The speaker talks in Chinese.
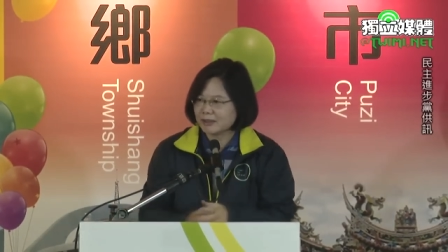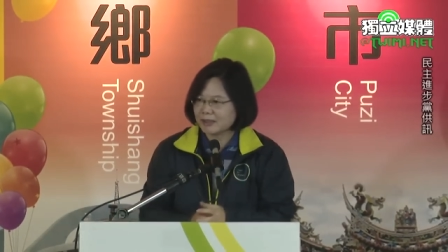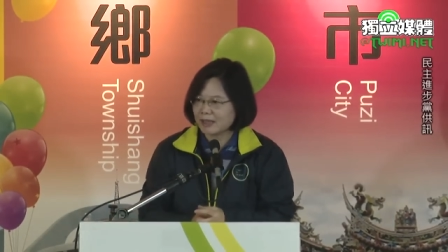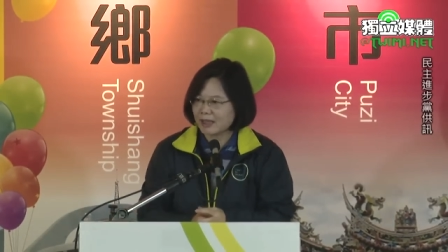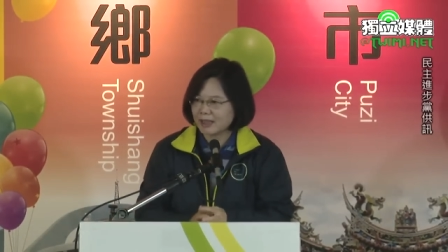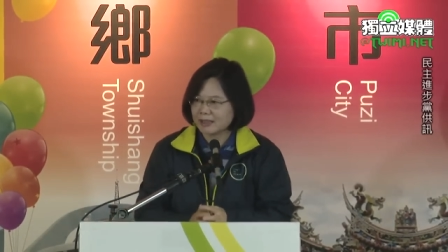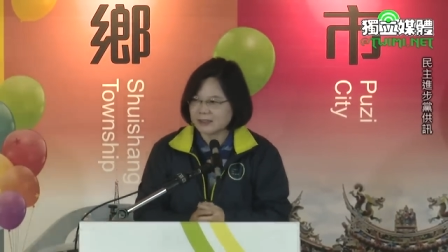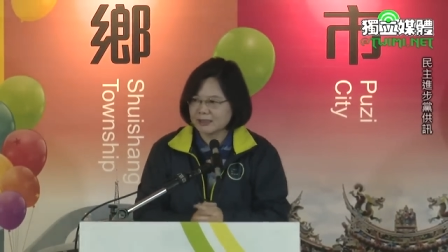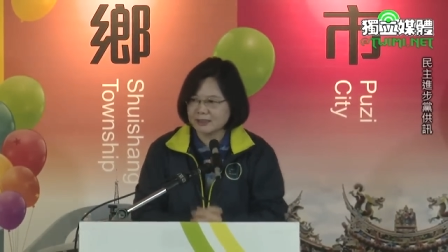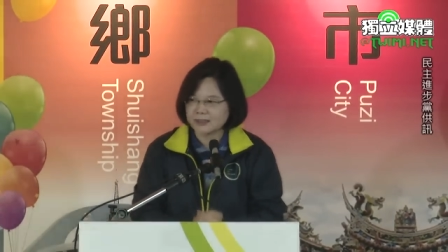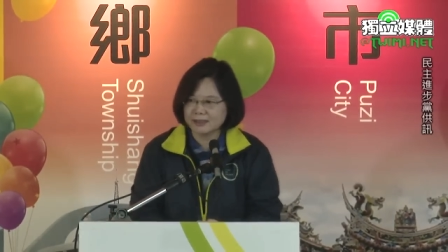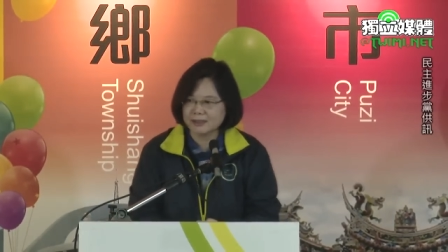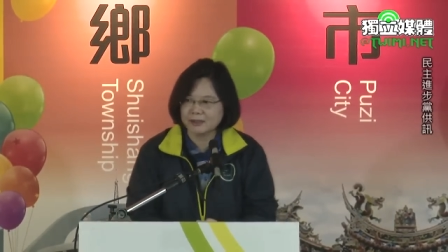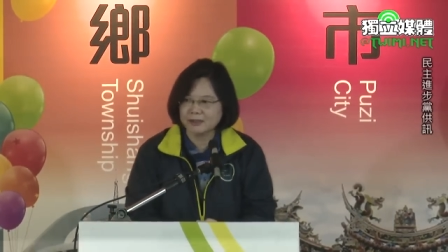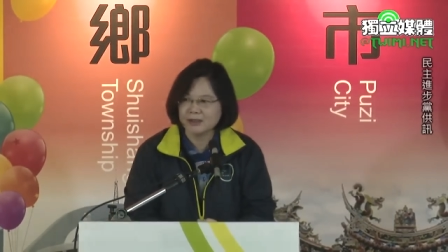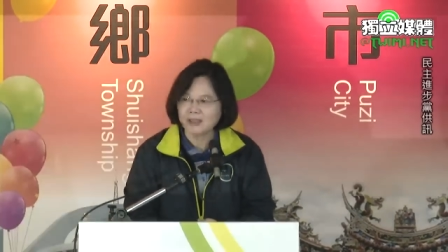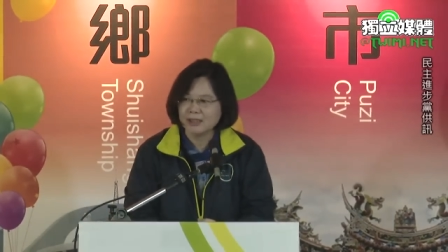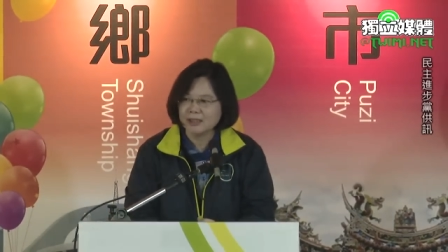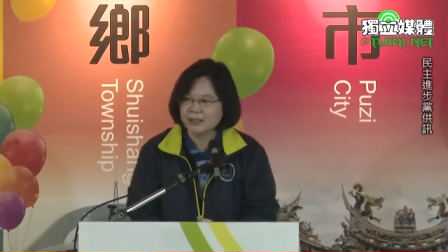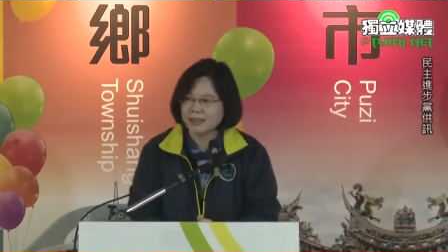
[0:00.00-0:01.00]
嘉义的，
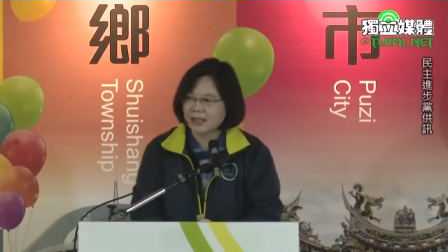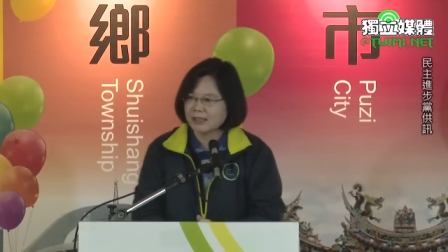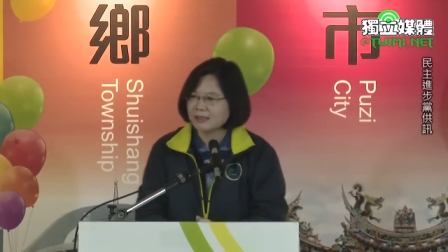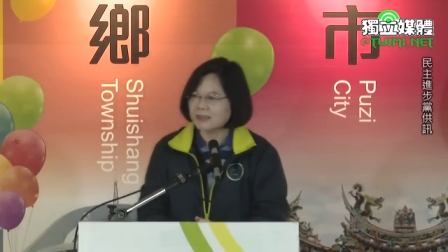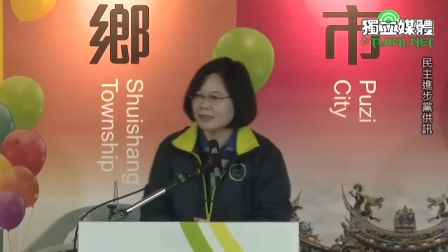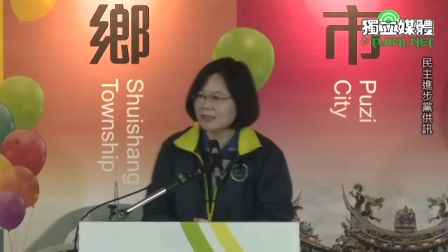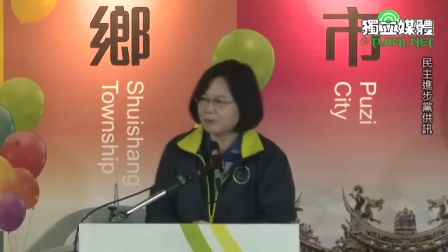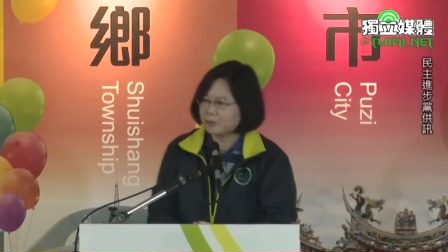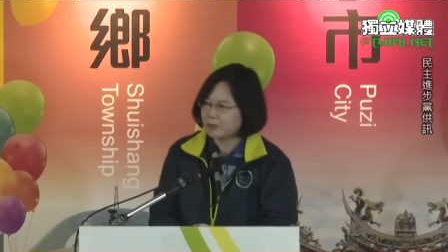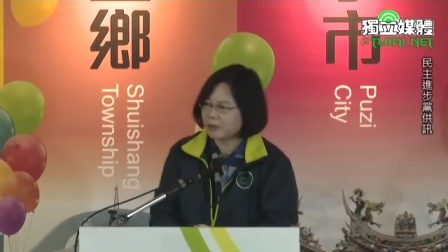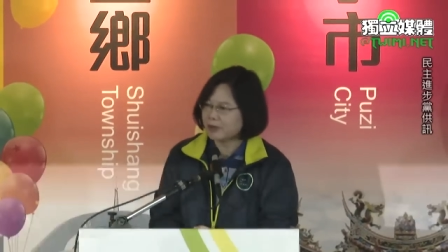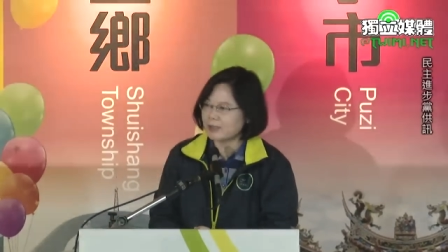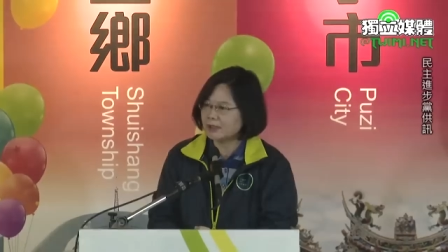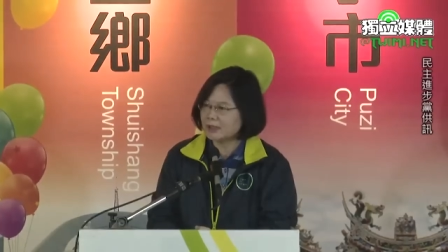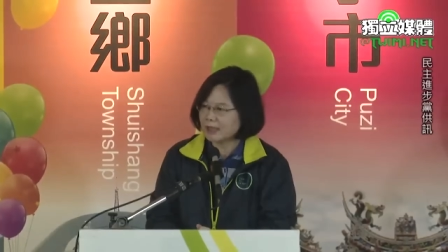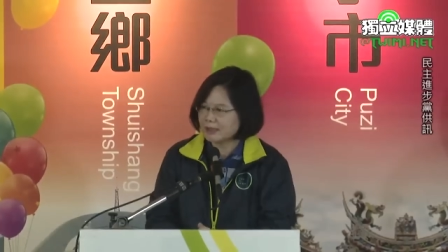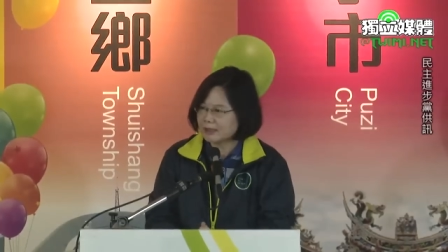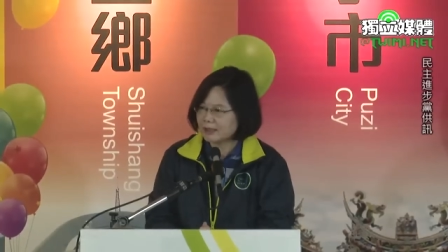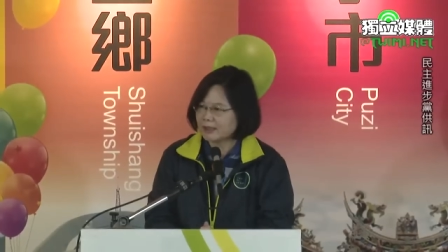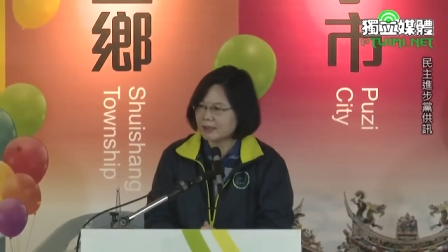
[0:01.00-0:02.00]
咱两位
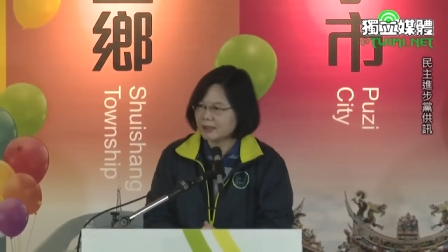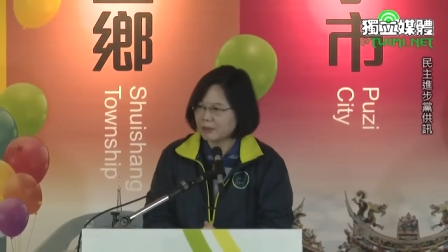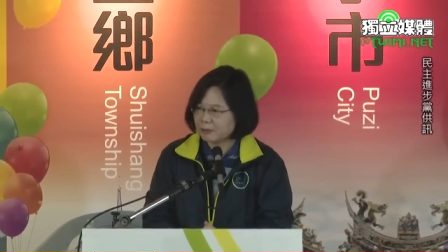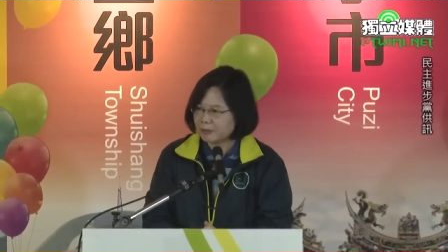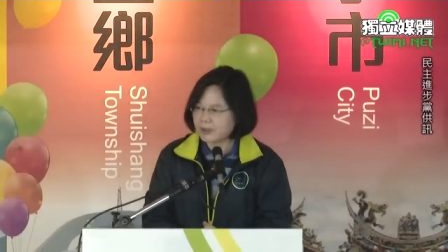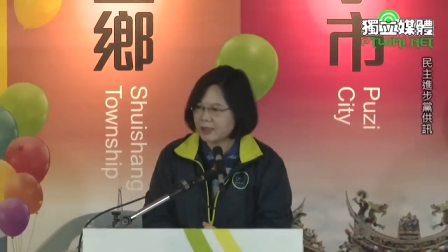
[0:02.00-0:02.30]
咱的两位